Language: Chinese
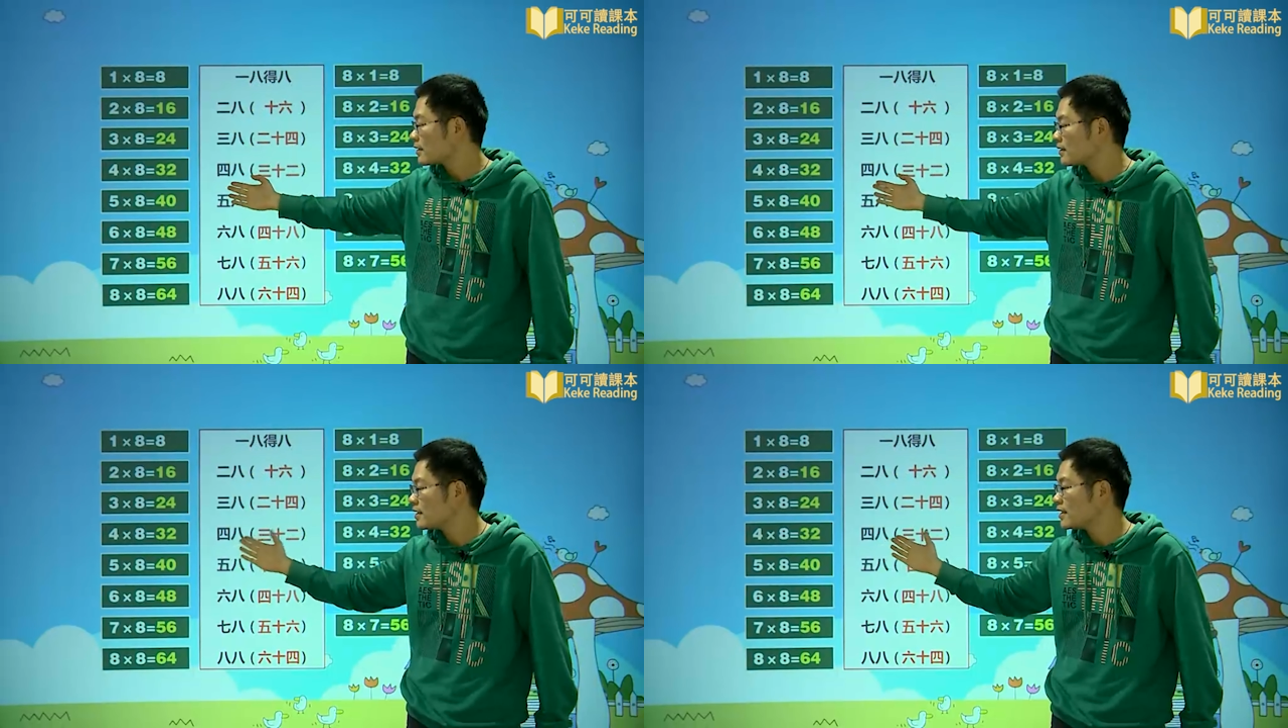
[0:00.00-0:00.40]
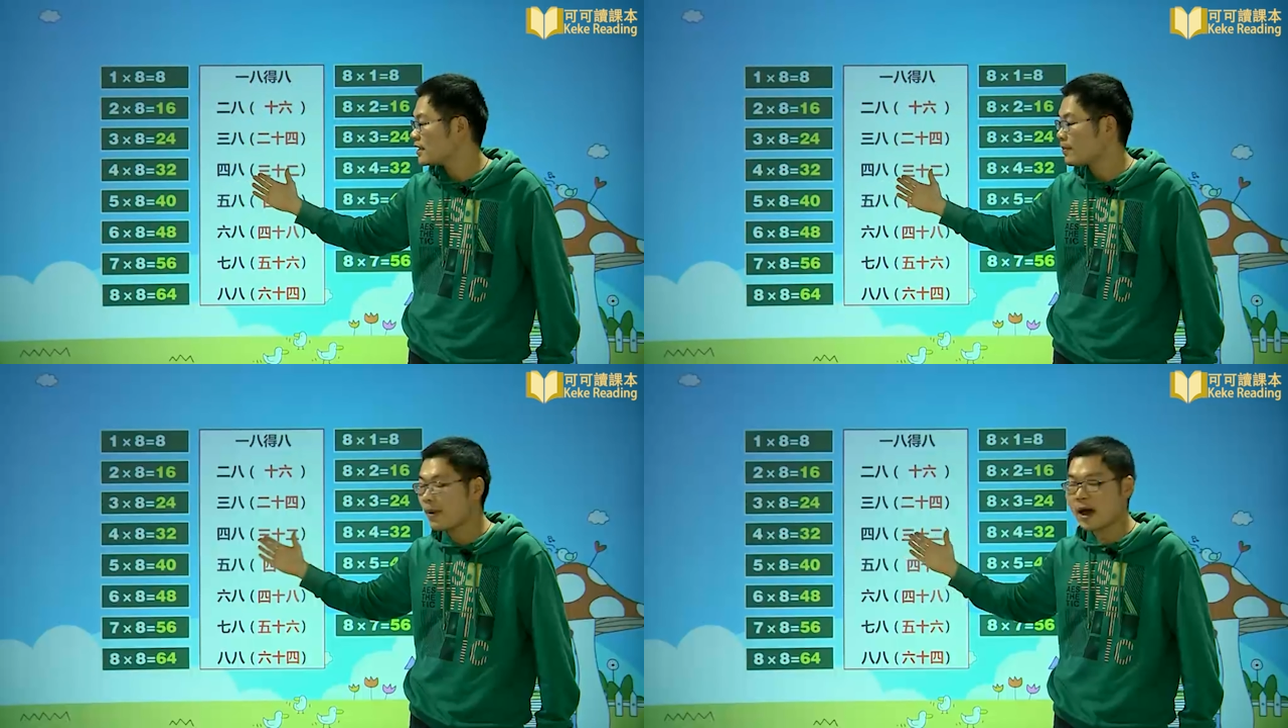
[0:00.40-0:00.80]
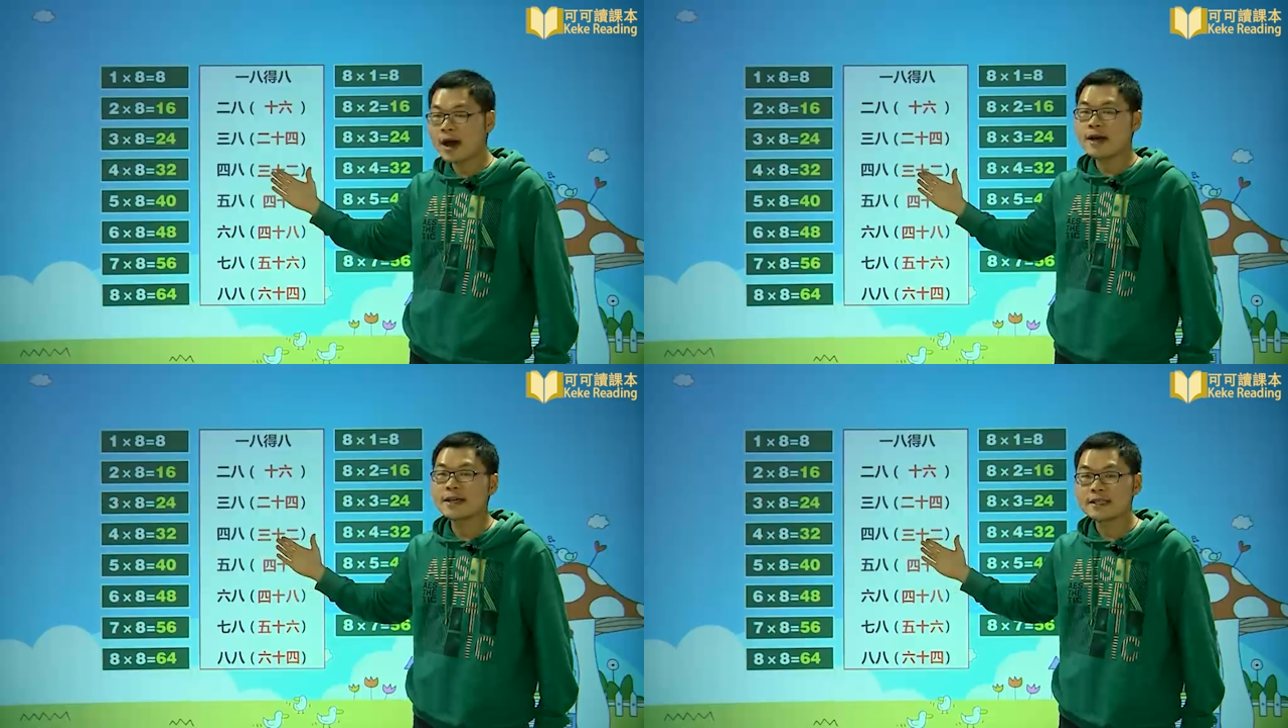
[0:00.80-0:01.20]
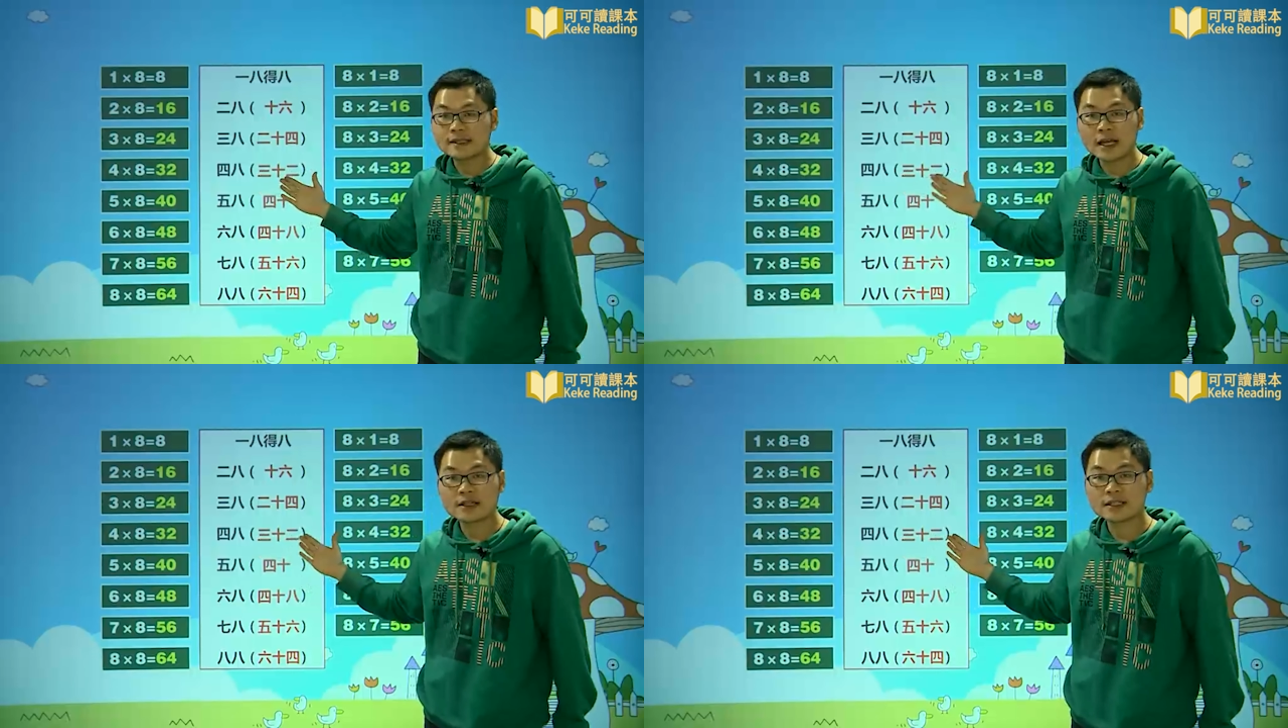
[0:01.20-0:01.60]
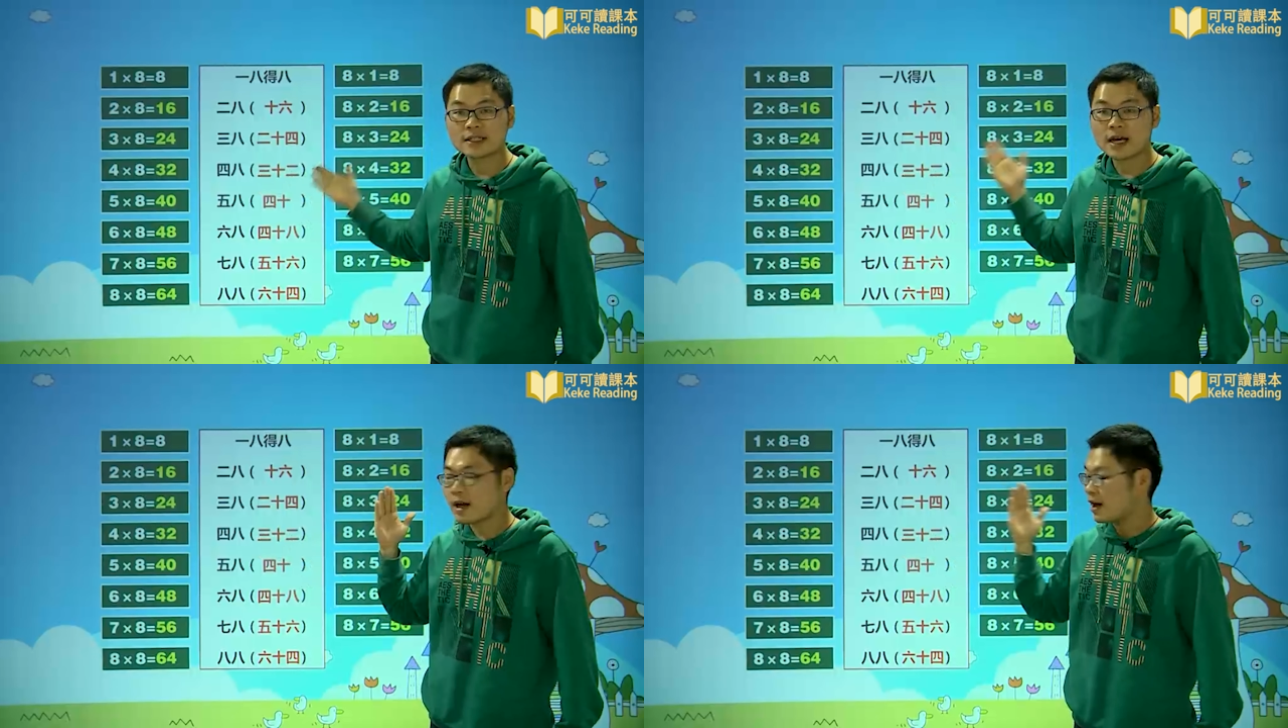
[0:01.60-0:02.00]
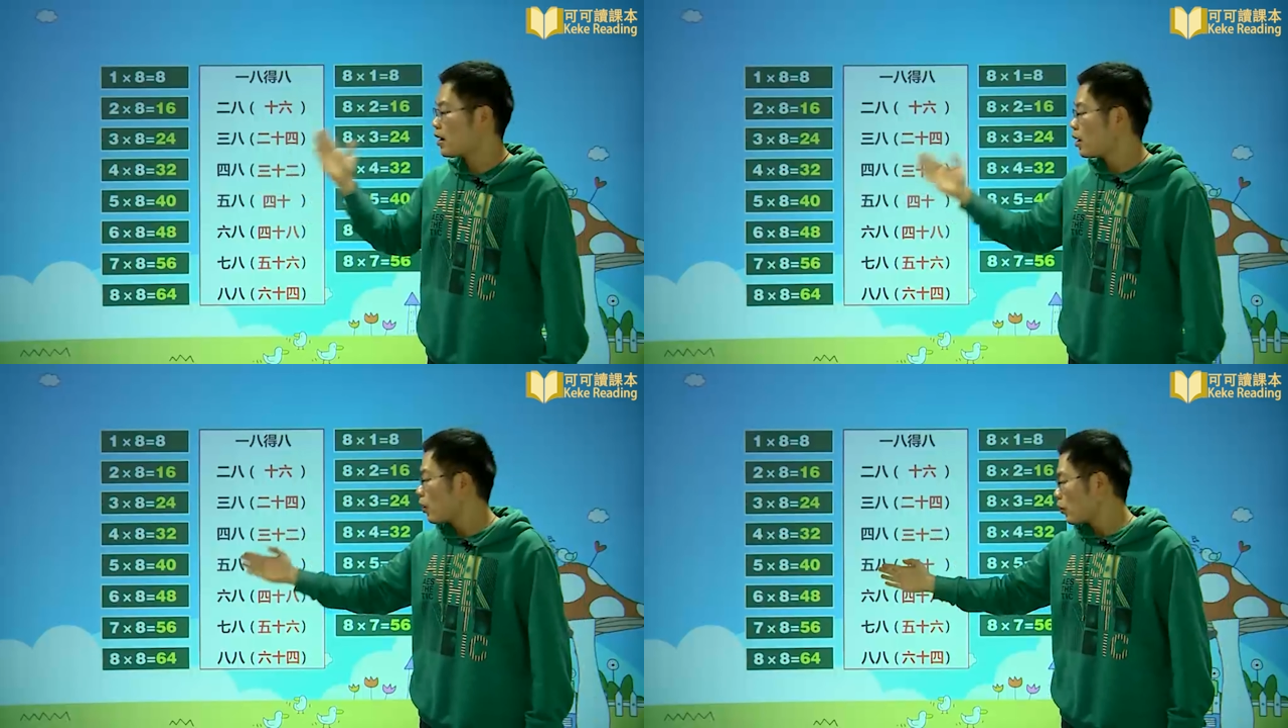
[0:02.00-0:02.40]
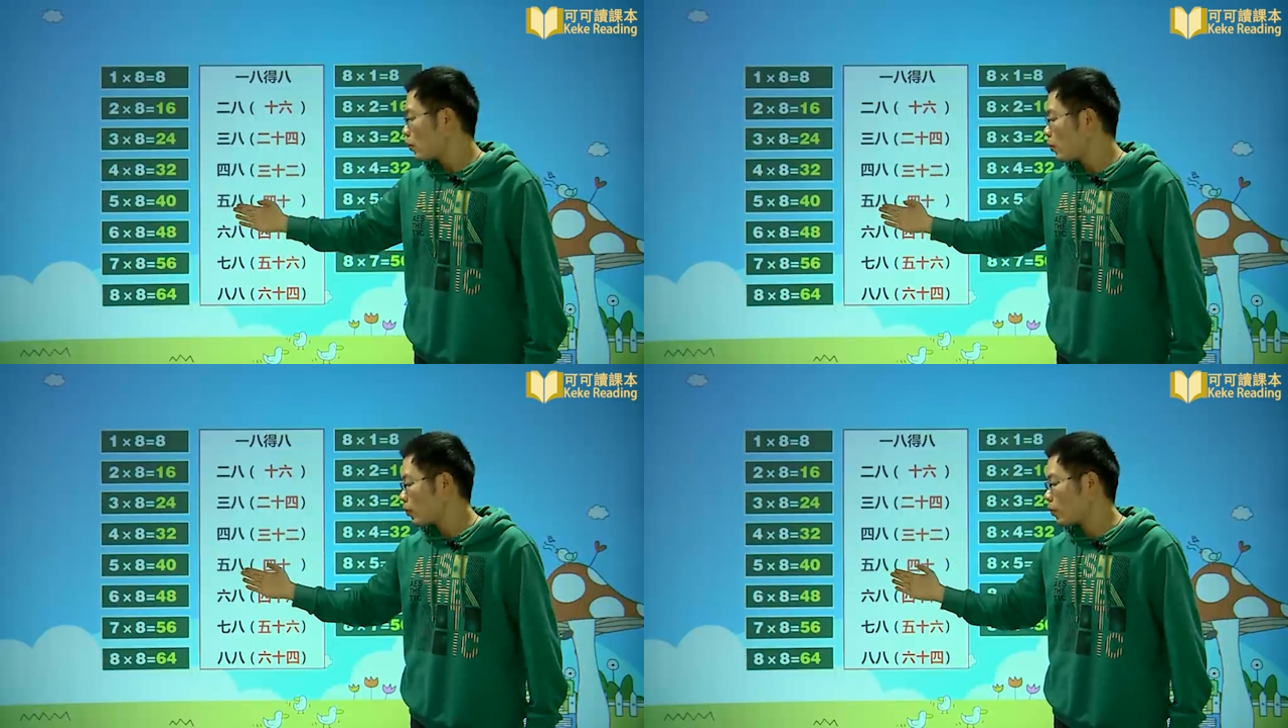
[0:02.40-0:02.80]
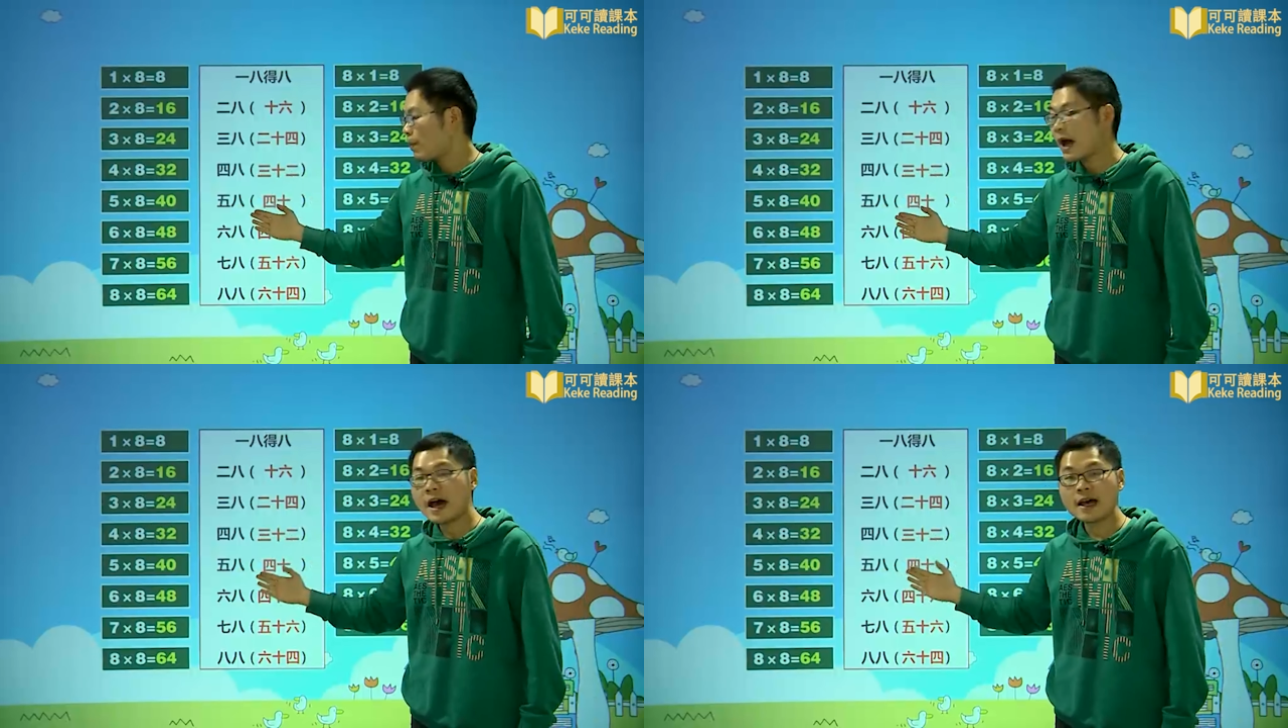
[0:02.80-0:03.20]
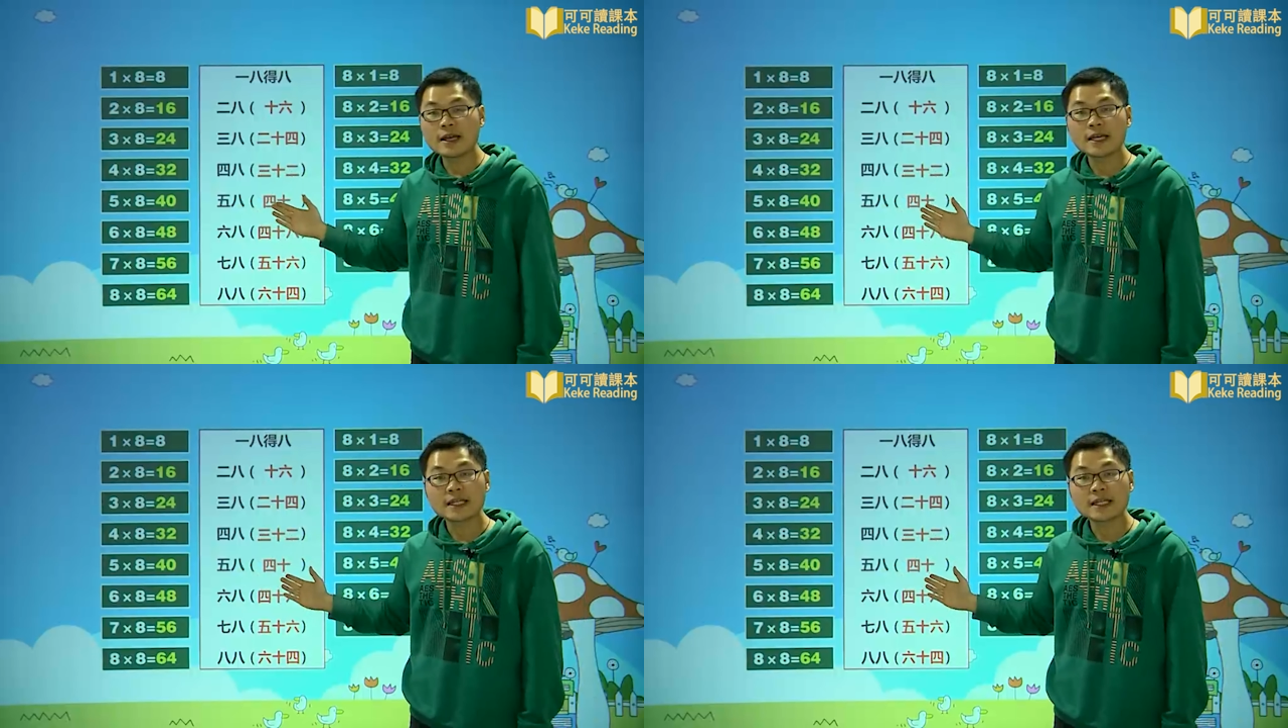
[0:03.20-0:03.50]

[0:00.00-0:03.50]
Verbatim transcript: 四八三十二，五八